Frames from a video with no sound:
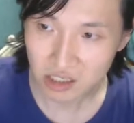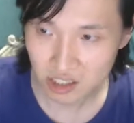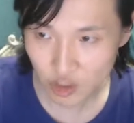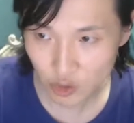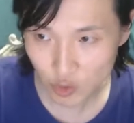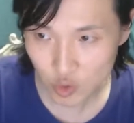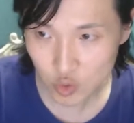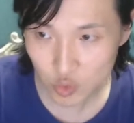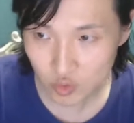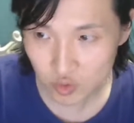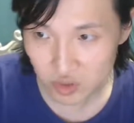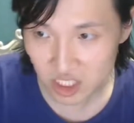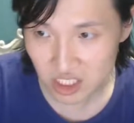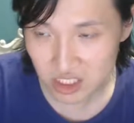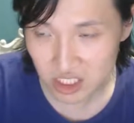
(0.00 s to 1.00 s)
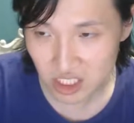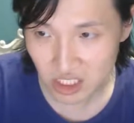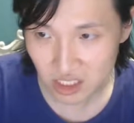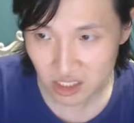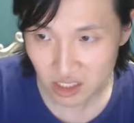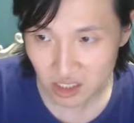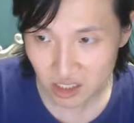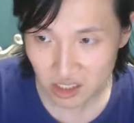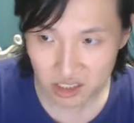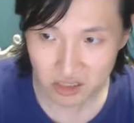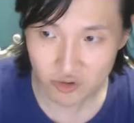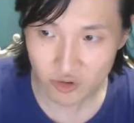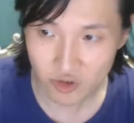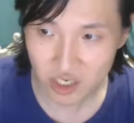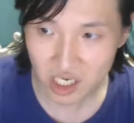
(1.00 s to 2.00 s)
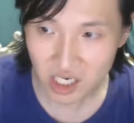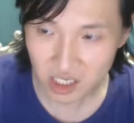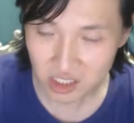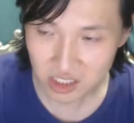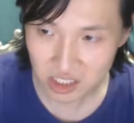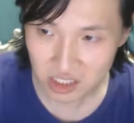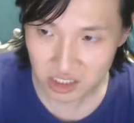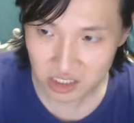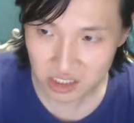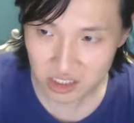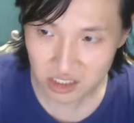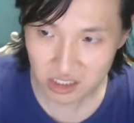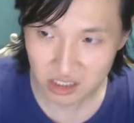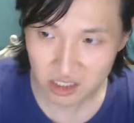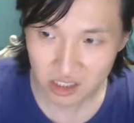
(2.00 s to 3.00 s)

对于主体性，对于客体性，